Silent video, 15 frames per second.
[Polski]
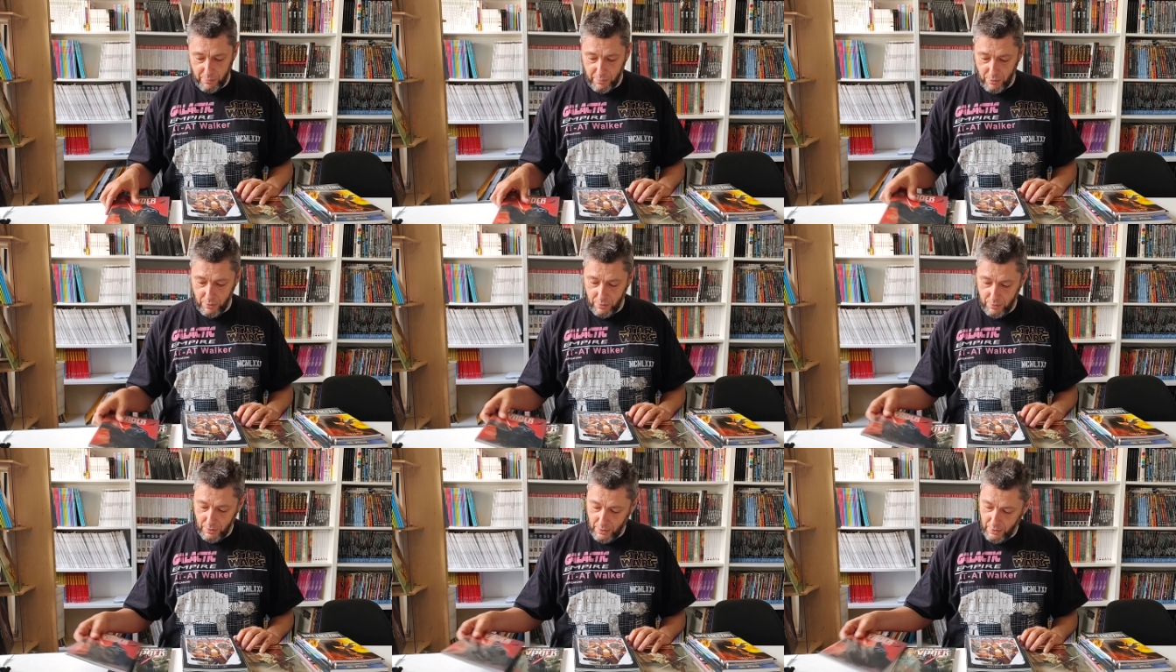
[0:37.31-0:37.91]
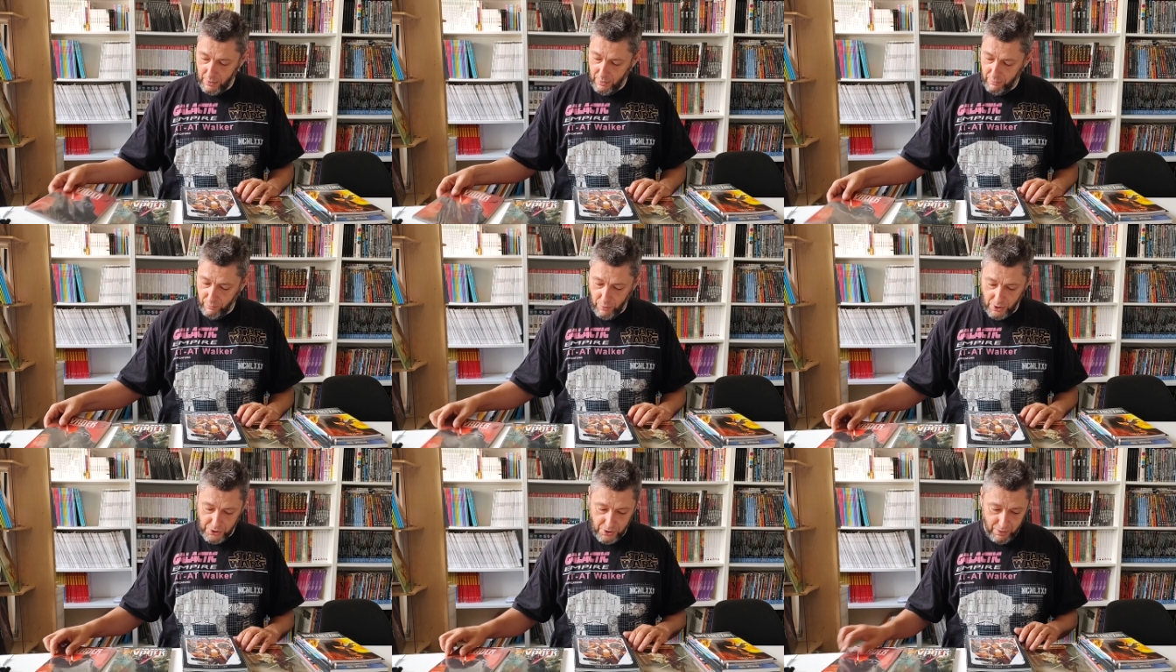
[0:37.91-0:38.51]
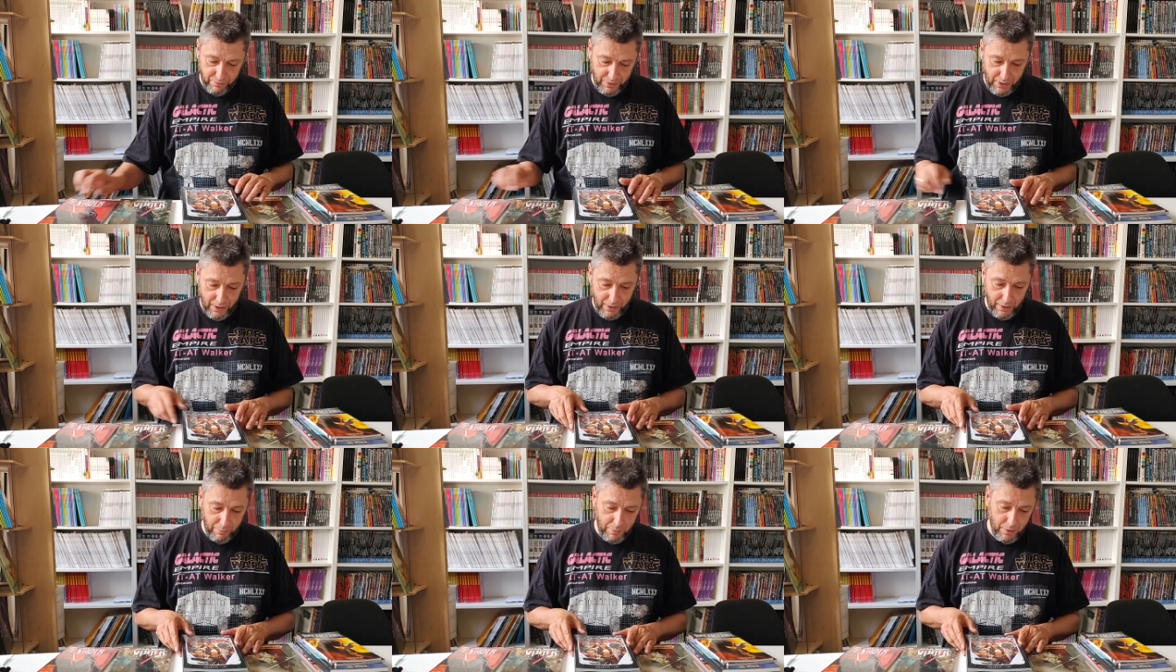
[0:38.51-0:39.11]
bo właśnie
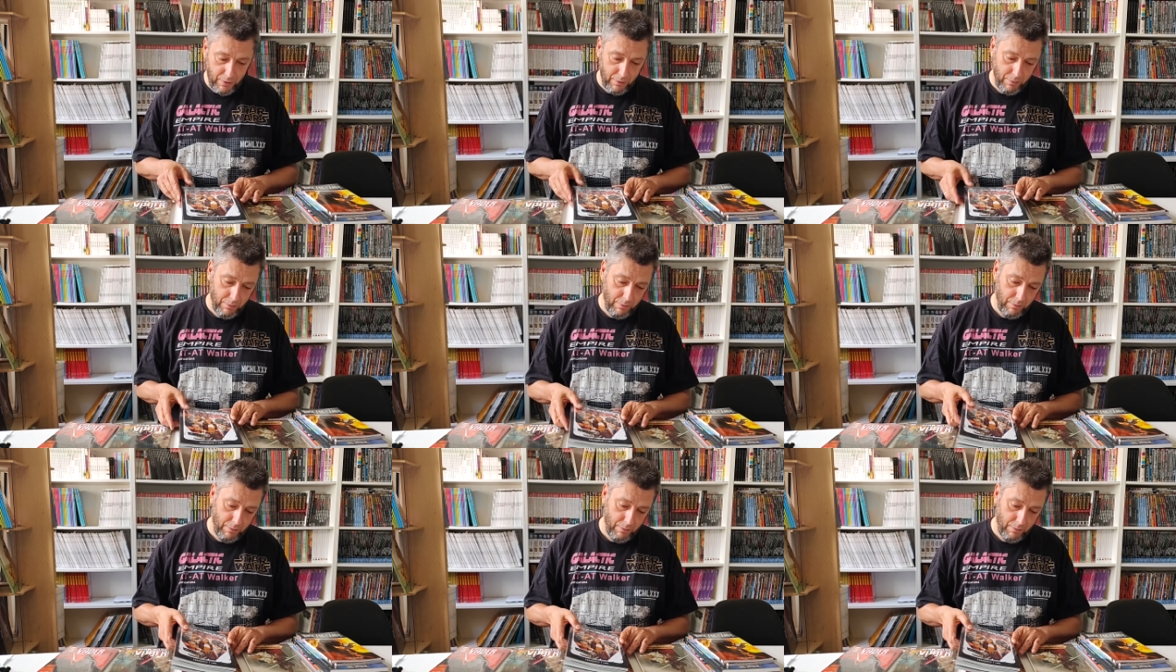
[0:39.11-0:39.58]
wydajemy